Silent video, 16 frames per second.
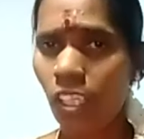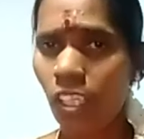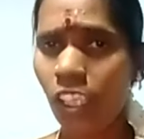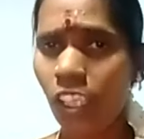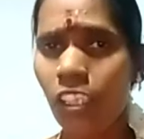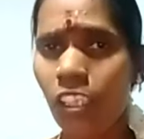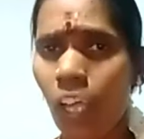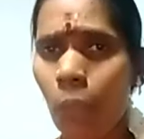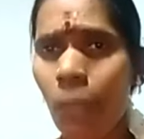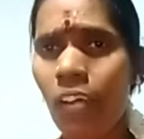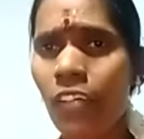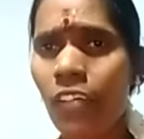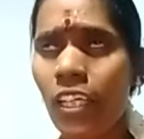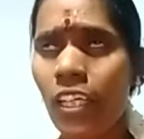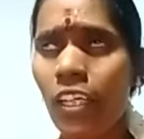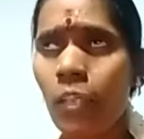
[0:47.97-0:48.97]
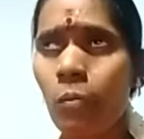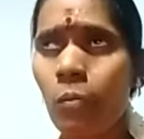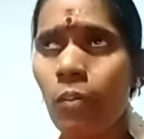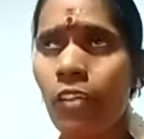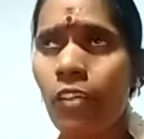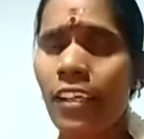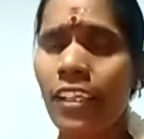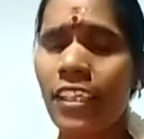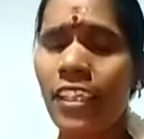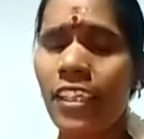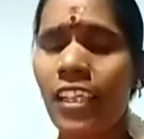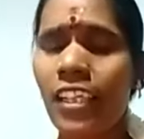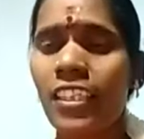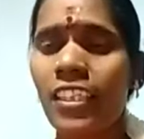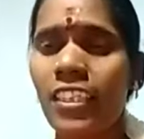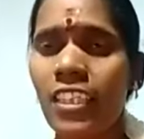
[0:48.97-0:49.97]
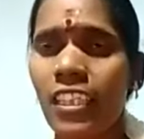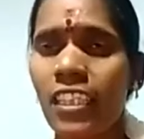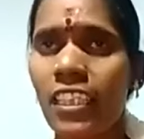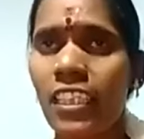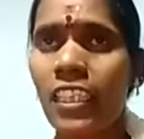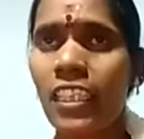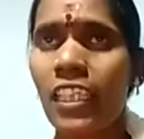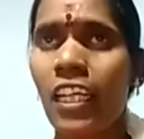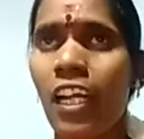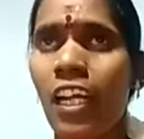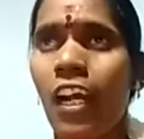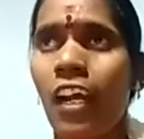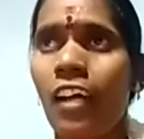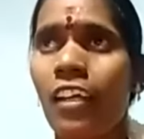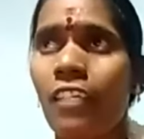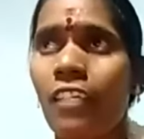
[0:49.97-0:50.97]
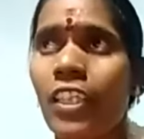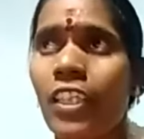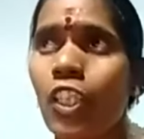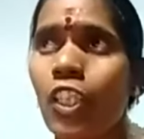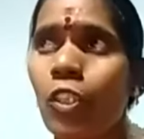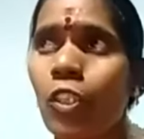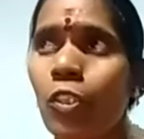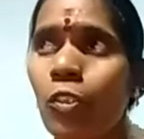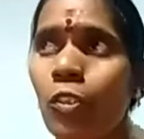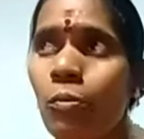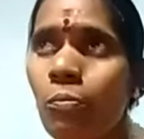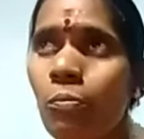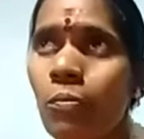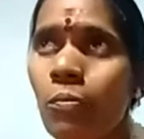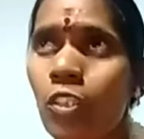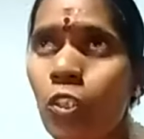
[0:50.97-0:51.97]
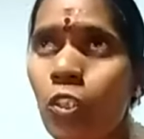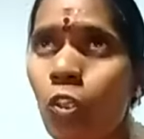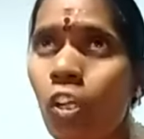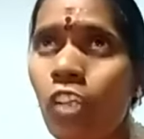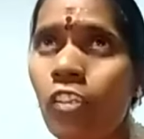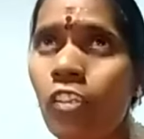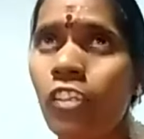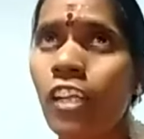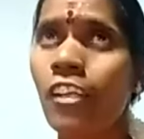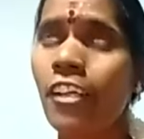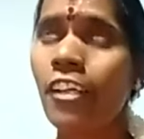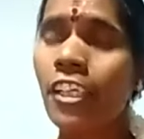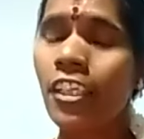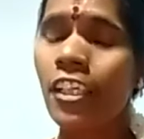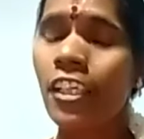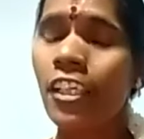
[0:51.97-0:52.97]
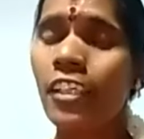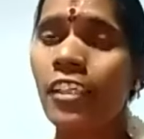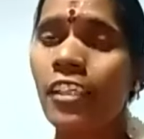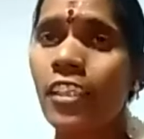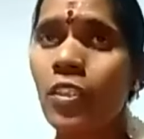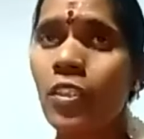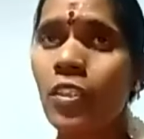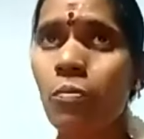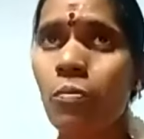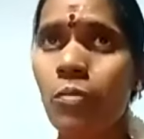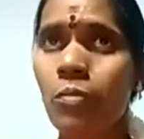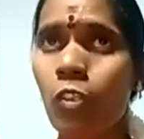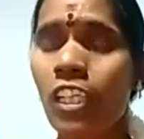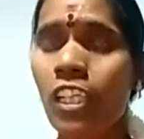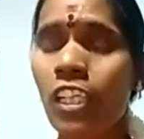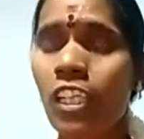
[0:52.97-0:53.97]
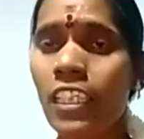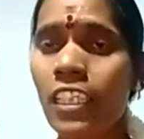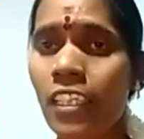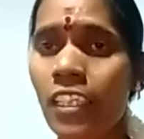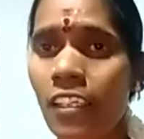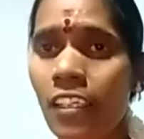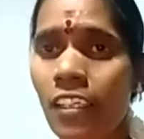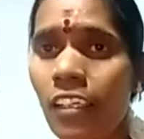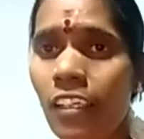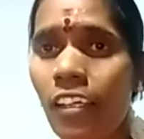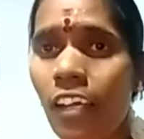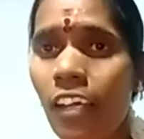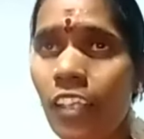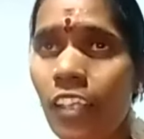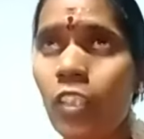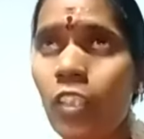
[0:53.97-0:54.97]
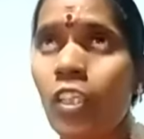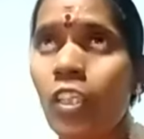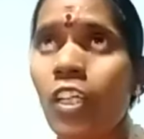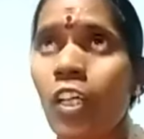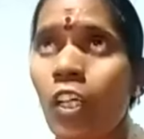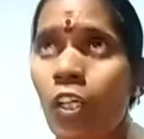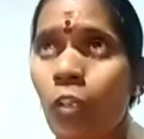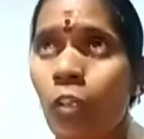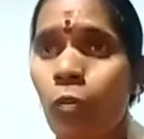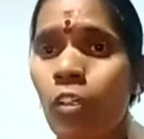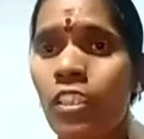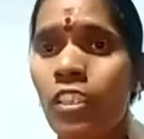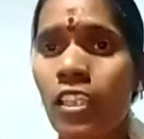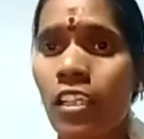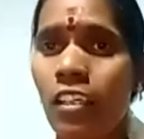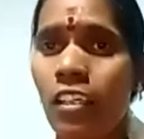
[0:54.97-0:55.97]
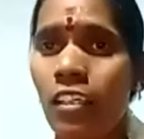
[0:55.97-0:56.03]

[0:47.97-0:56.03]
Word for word: இது அம்மாவோட அனுபவம் நிறைய இருக்கு சக்தி அதுல வந்து சொல்லணும்னா நிறைய இருக்கு சொல்றதுக்கு நேரம் இல்லை அது ஒரு சில